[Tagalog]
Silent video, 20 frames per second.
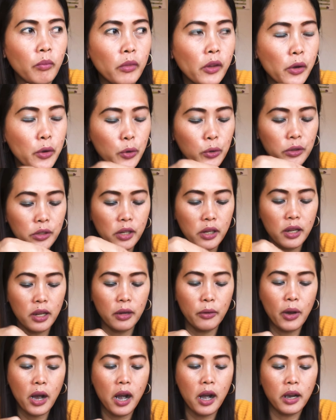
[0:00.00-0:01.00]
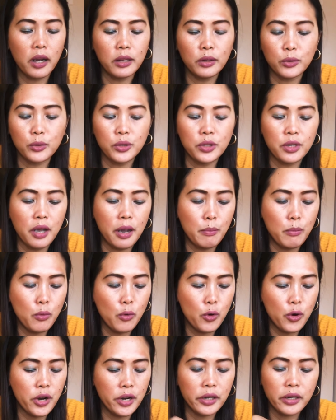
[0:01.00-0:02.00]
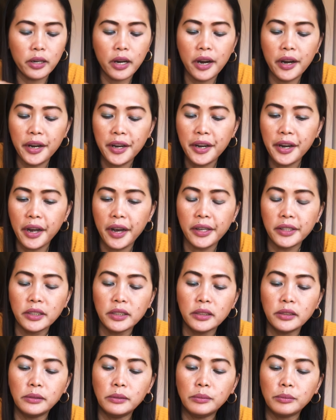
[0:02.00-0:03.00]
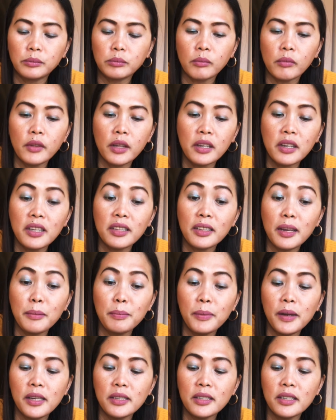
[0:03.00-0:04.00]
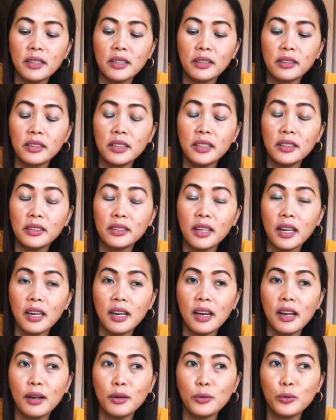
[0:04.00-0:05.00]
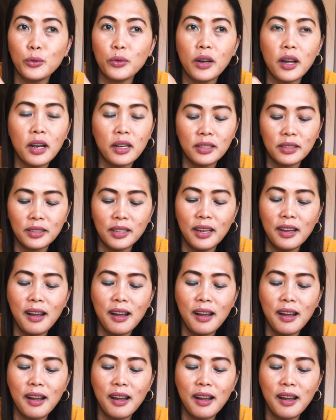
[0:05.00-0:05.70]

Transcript: Ayun, tinawagan ko si Amor Carias. Naghintay pala siya, naghintay ilang oras.